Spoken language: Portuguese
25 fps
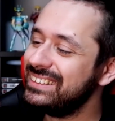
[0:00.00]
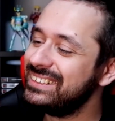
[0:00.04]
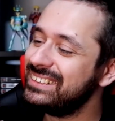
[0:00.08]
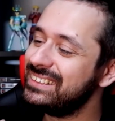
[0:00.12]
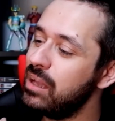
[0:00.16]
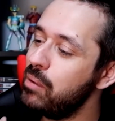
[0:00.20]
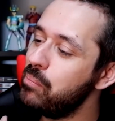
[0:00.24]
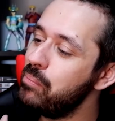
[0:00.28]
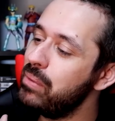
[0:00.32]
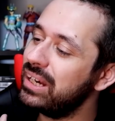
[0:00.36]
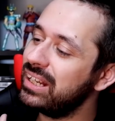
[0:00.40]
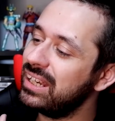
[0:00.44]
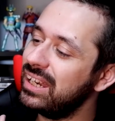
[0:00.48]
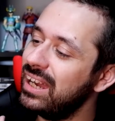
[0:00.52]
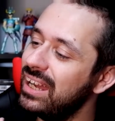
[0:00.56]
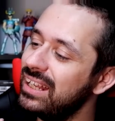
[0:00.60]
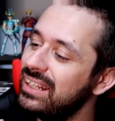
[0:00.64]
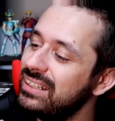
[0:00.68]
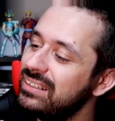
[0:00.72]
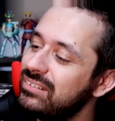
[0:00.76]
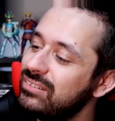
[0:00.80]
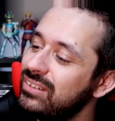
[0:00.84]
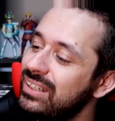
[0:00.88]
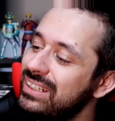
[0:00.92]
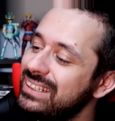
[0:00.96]
está
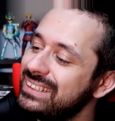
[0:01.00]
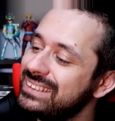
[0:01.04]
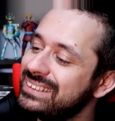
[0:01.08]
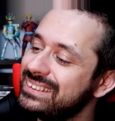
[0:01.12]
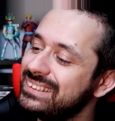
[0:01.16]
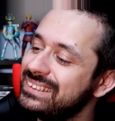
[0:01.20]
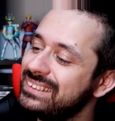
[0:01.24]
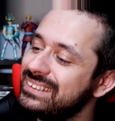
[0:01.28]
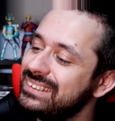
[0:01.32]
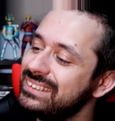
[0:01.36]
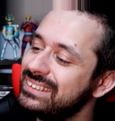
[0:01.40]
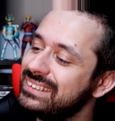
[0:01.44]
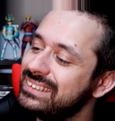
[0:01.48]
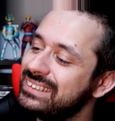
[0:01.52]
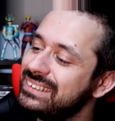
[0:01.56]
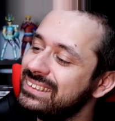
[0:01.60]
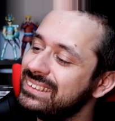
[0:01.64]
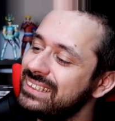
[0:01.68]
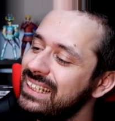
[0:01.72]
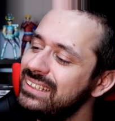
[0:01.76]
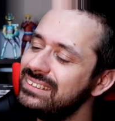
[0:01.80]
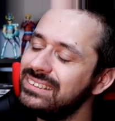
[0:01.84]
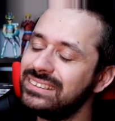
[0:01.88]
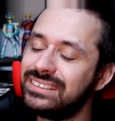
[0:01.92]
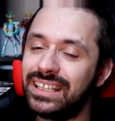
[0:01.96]
marcado a
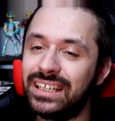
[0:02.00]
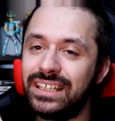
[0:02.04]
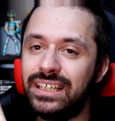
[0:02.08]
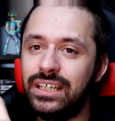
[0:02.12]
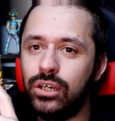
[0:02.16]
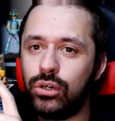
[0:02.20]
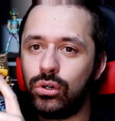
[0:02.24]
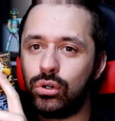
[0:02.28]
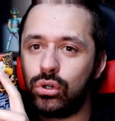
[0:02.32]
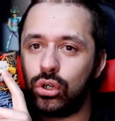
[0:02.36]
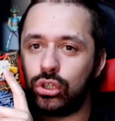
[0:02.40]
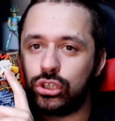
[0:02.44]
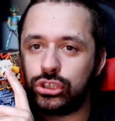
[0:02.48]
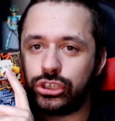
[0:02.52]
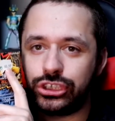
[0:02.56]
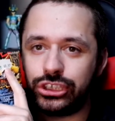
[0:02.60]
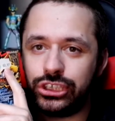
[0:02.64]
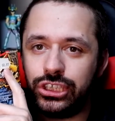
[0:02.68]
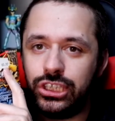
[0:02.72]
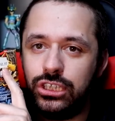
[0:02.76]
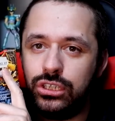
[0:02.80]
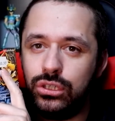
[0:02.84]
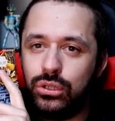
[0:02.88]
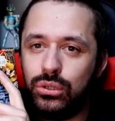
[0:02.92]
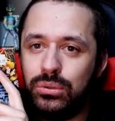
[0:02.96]
60 euros
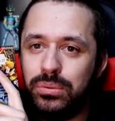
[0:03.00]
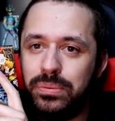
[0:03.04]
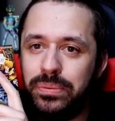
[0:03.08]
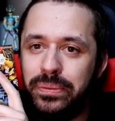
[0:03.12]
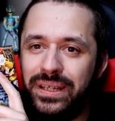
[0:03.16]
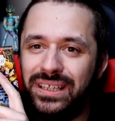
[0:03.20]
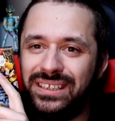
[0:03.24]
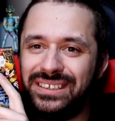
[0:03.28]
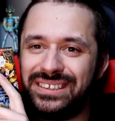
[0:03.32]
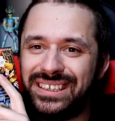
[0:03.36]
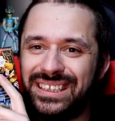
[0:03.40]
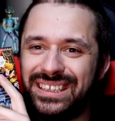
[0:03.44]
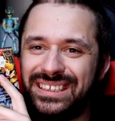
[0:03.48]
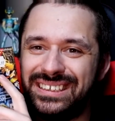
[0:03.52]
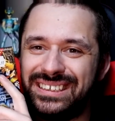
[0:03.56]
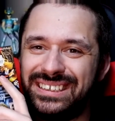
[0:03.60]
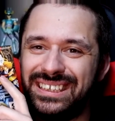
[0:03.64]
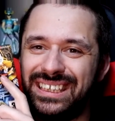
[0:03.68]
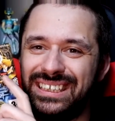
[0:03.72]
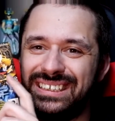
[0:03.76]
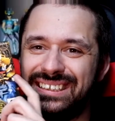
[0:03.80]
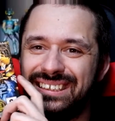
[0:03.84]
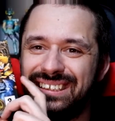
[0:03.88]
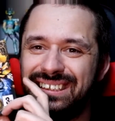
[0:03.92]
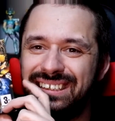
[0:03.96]
e
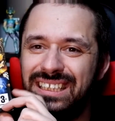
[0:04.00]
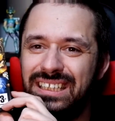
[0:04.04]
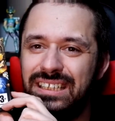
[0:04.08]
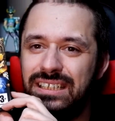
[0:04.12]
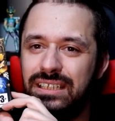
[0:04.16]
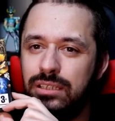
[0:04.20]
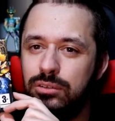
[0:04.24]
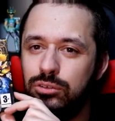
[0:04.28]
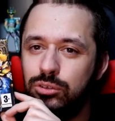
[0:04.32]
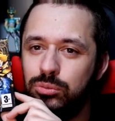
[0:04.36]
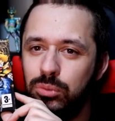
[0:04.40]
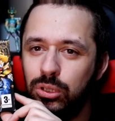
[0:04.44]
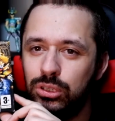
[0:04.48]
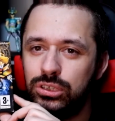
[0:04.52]
97 cêntimos.